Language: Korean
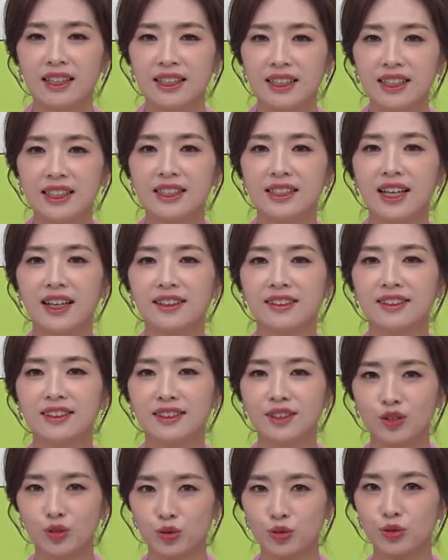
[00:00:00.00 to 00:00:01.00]

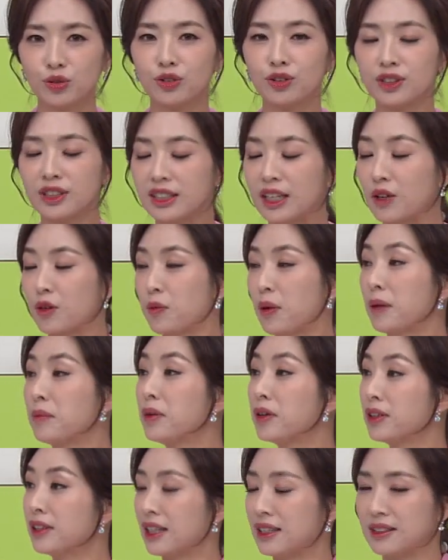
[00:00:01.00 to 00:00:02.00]
이상근 증후군이라고
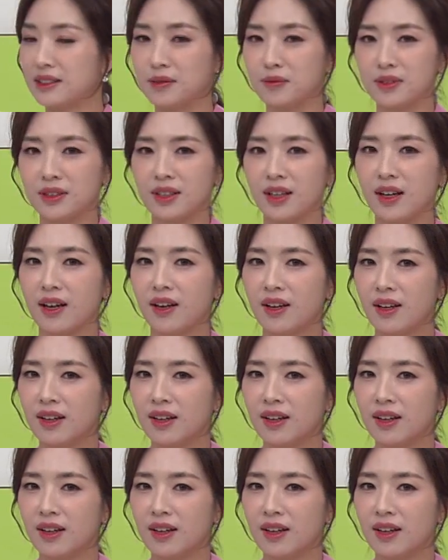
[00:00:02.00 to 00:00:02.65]
판명이 났습니다.